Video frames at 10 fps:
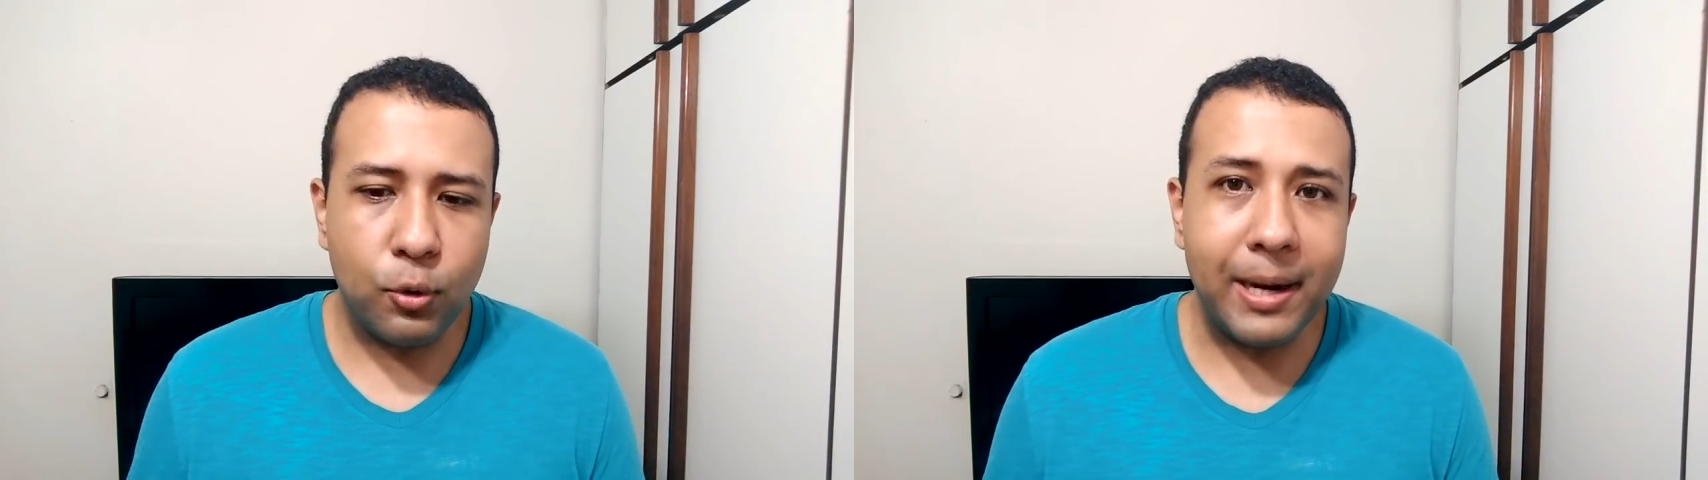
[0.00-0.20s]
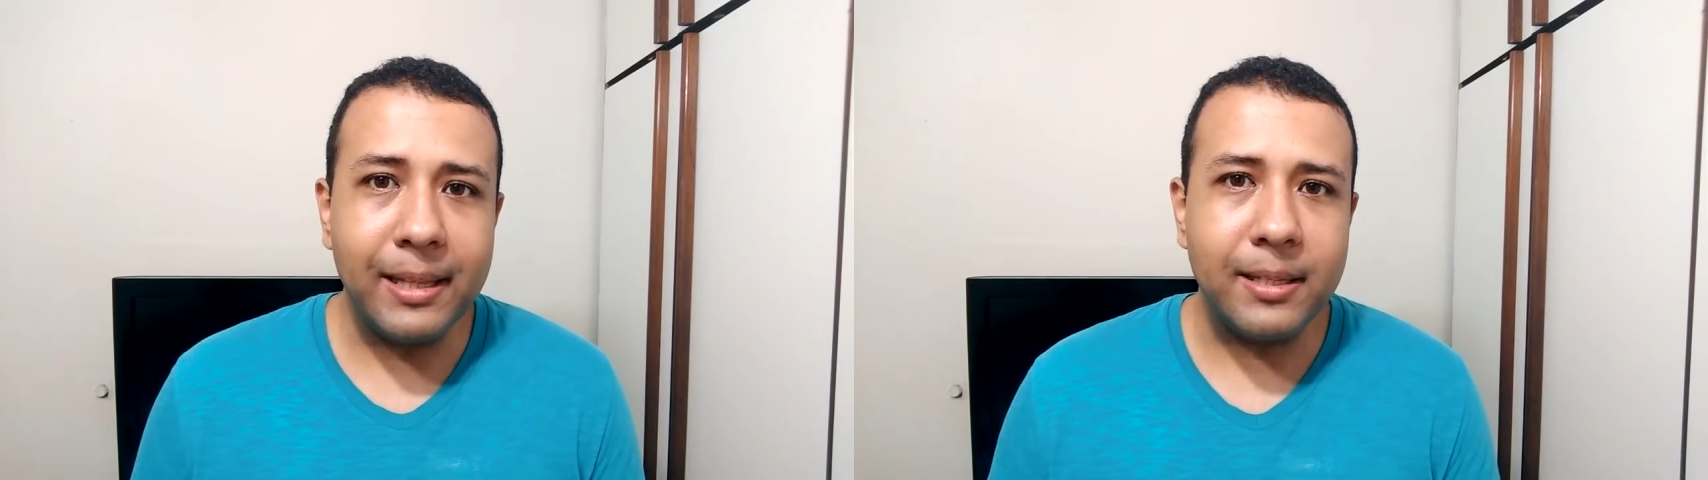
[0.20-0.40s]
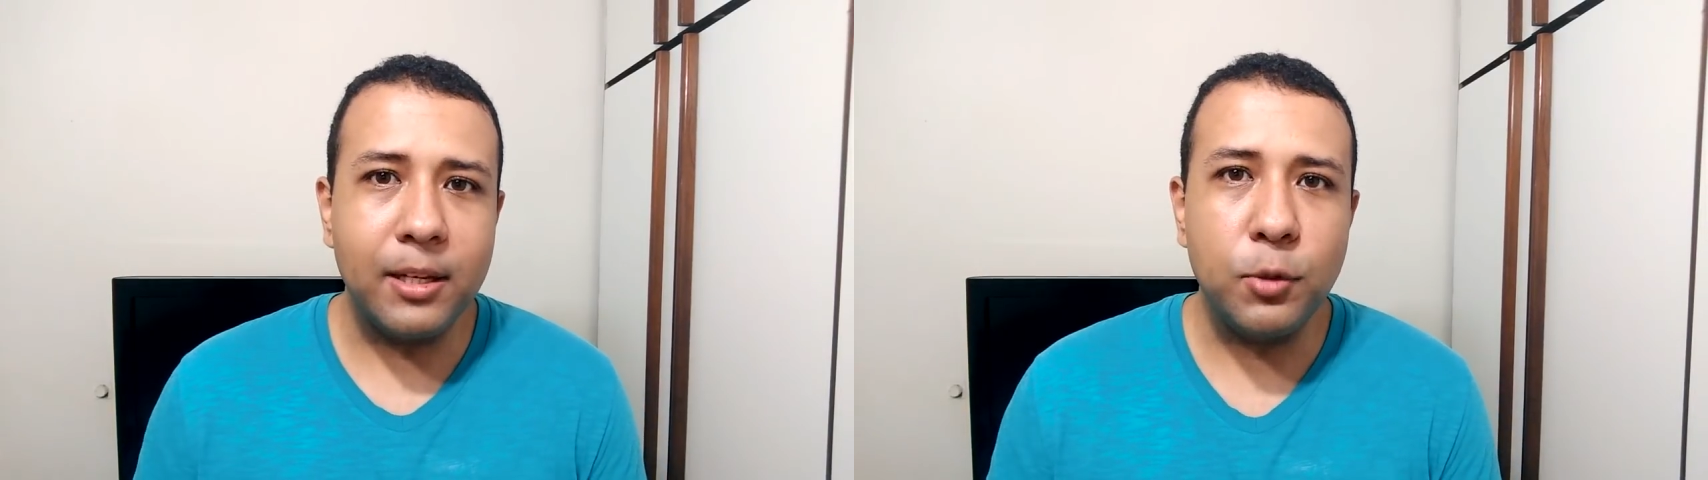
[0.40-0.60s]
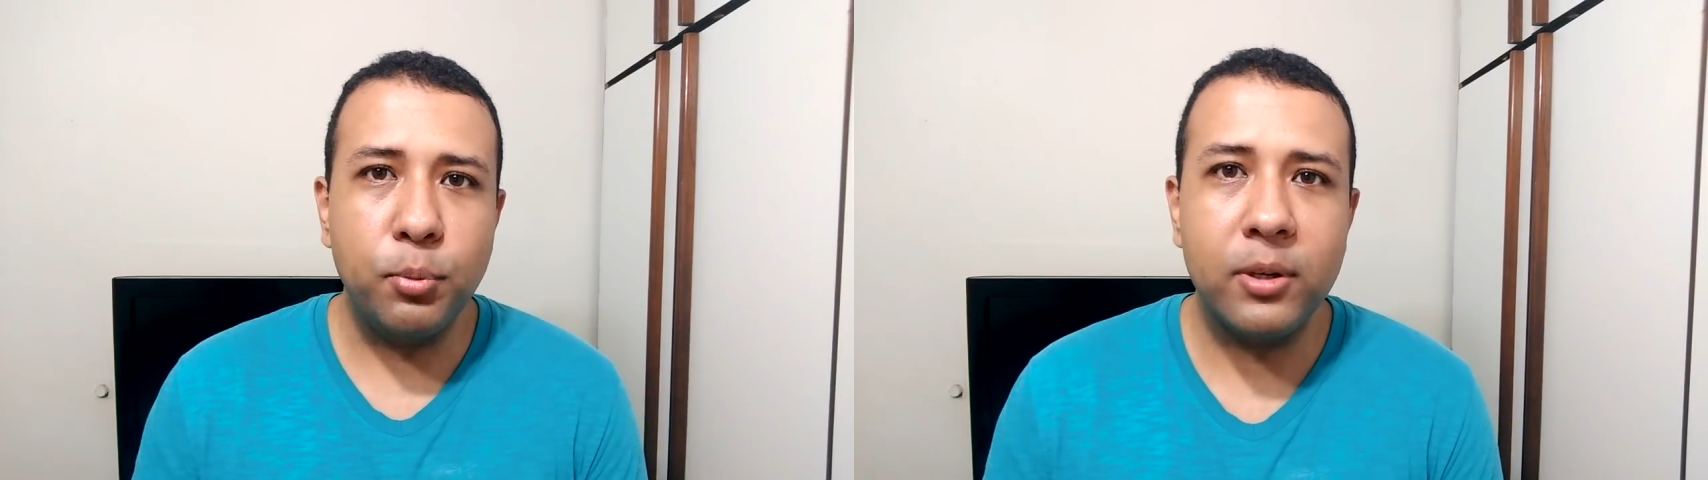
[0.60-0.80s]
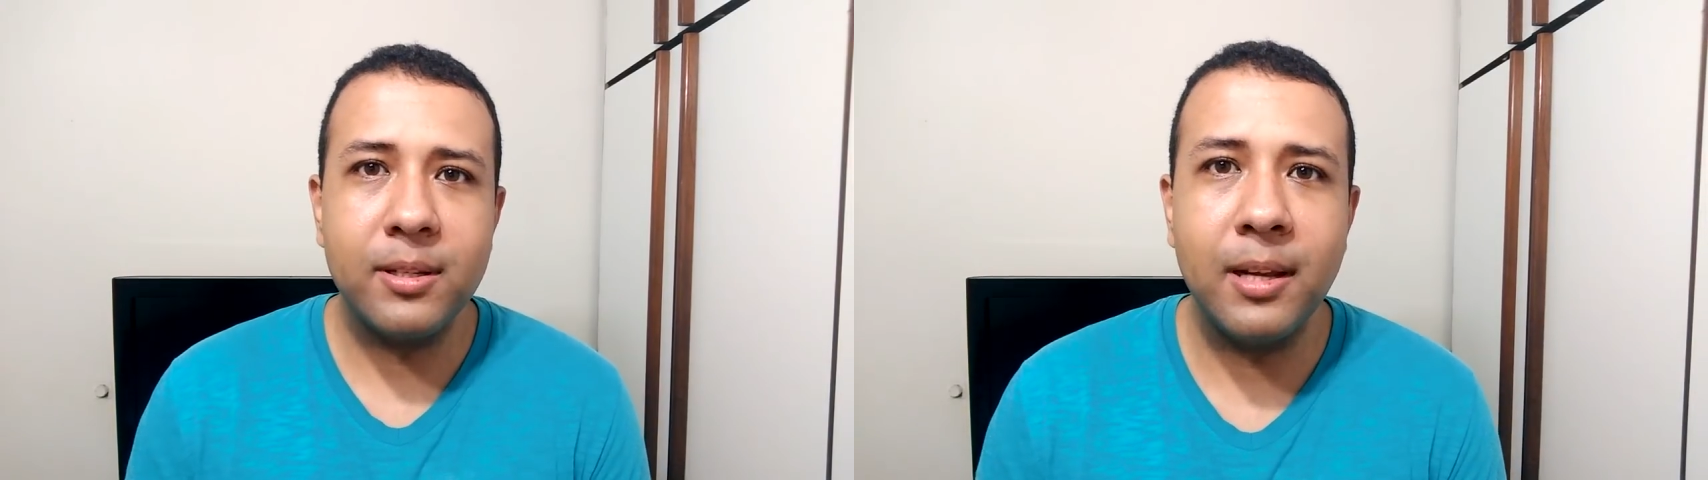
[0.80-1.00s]

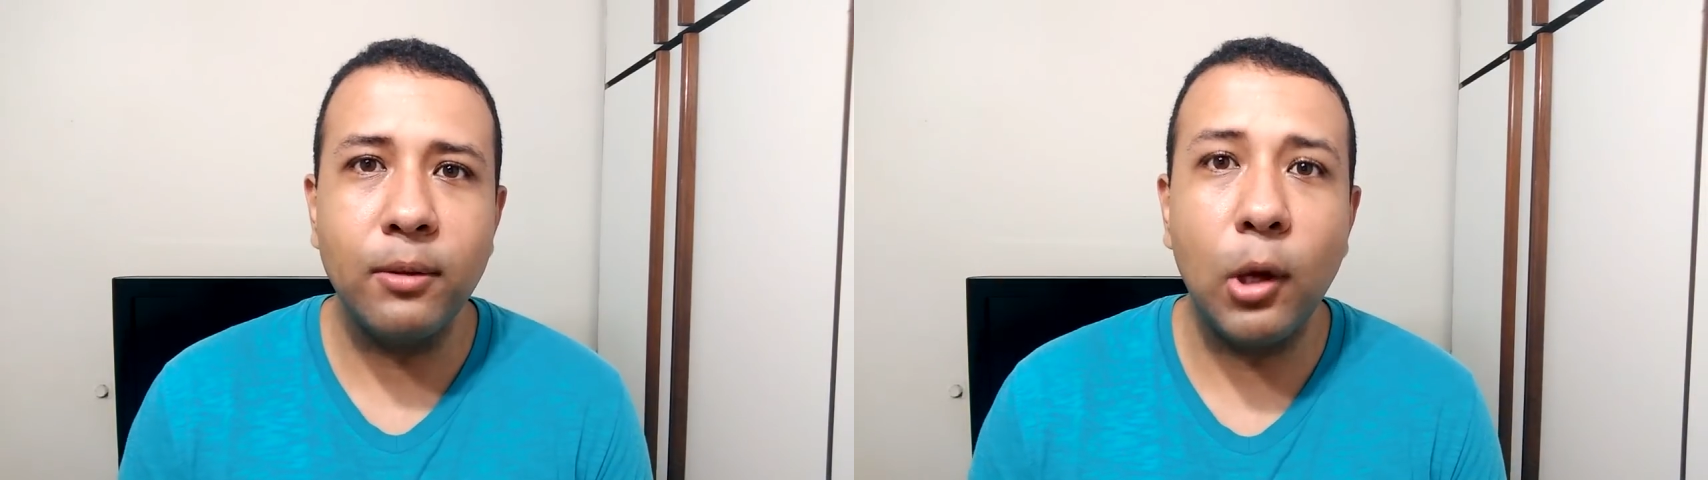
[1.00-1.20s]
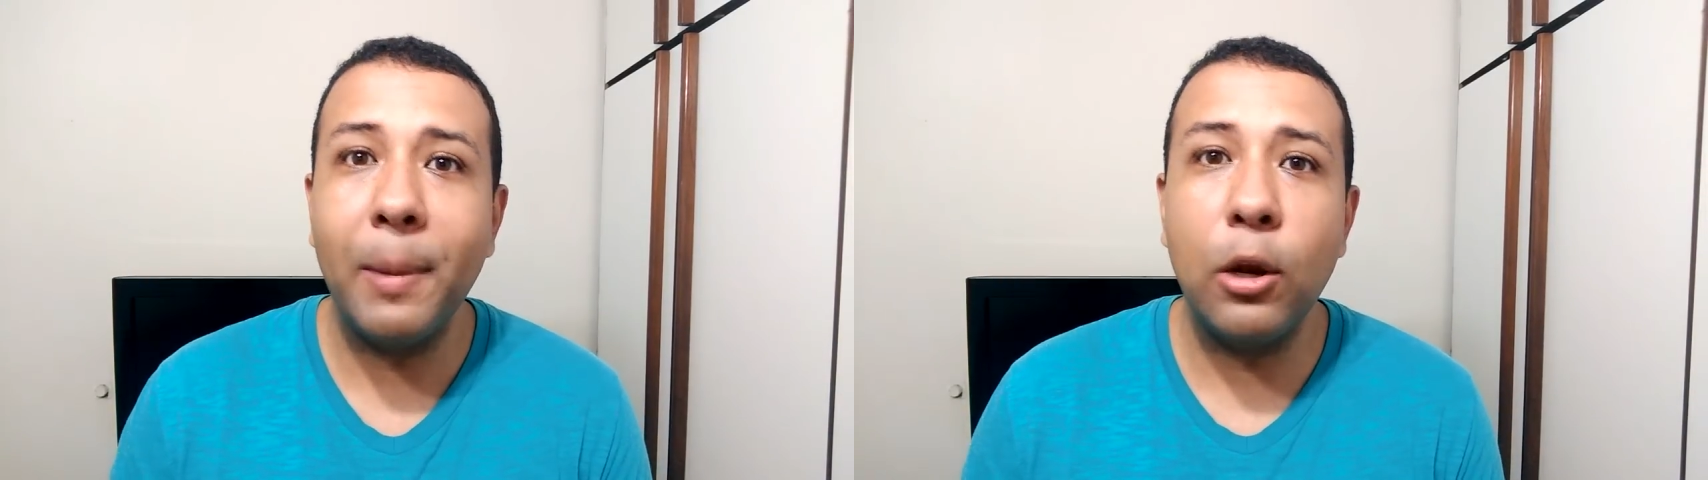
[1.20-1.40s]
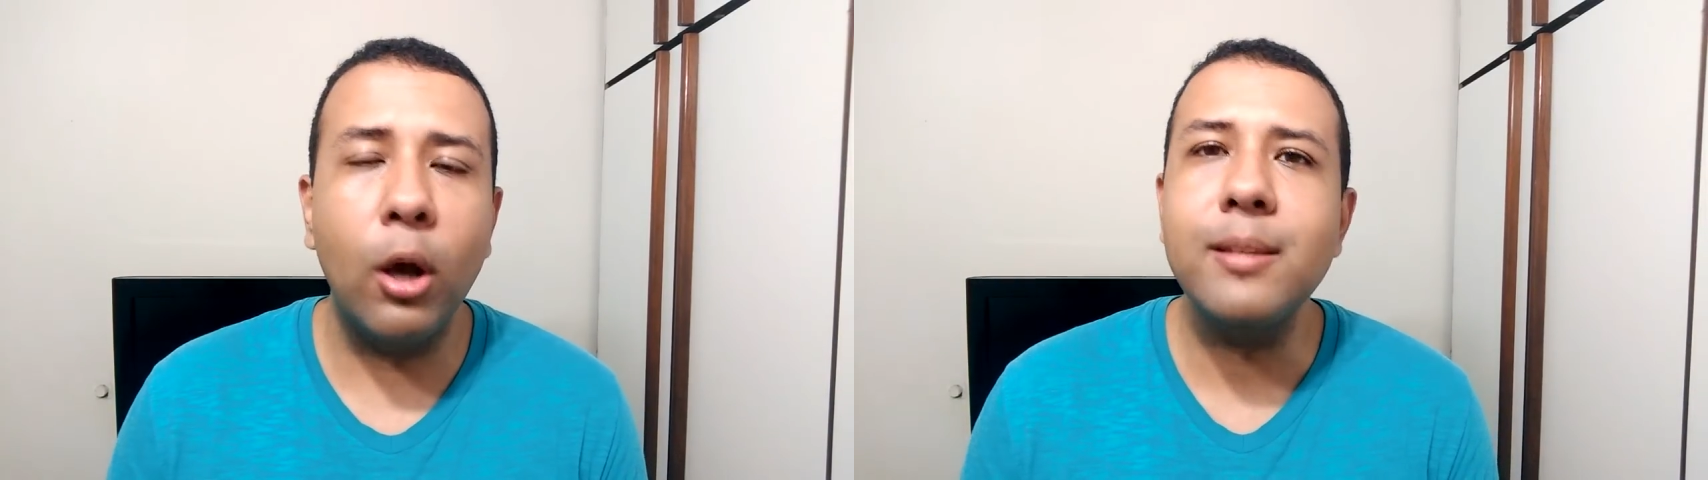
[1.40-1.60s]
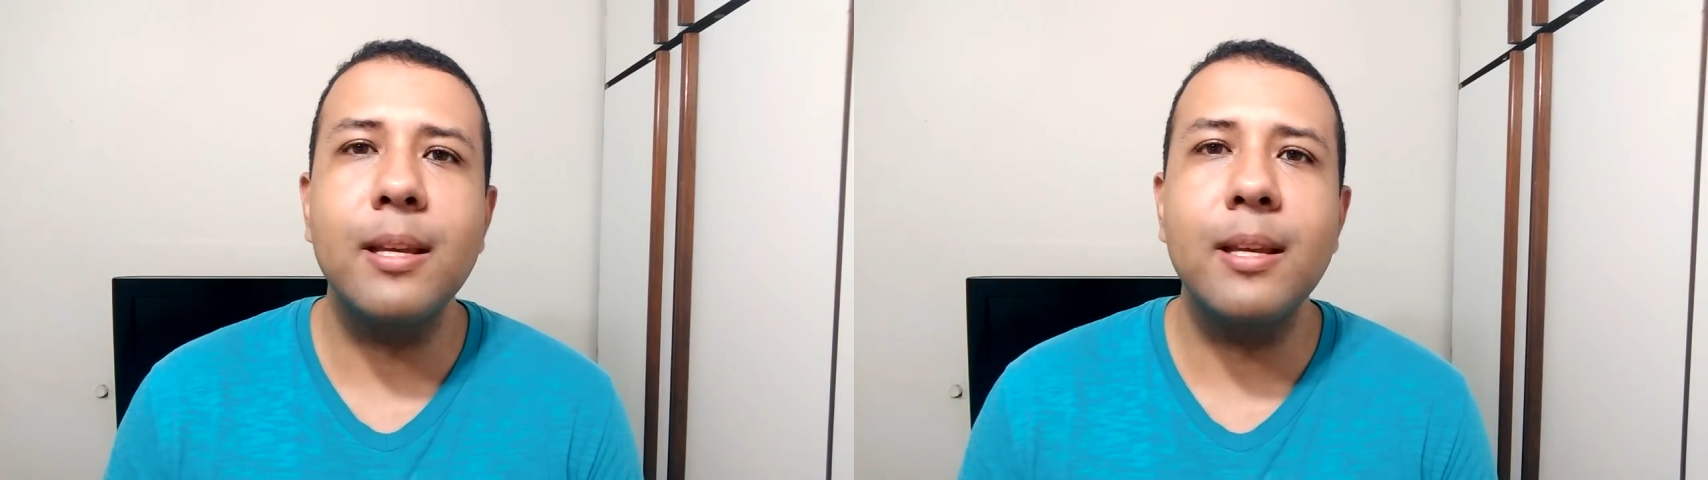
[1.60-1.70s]
46% é o melhor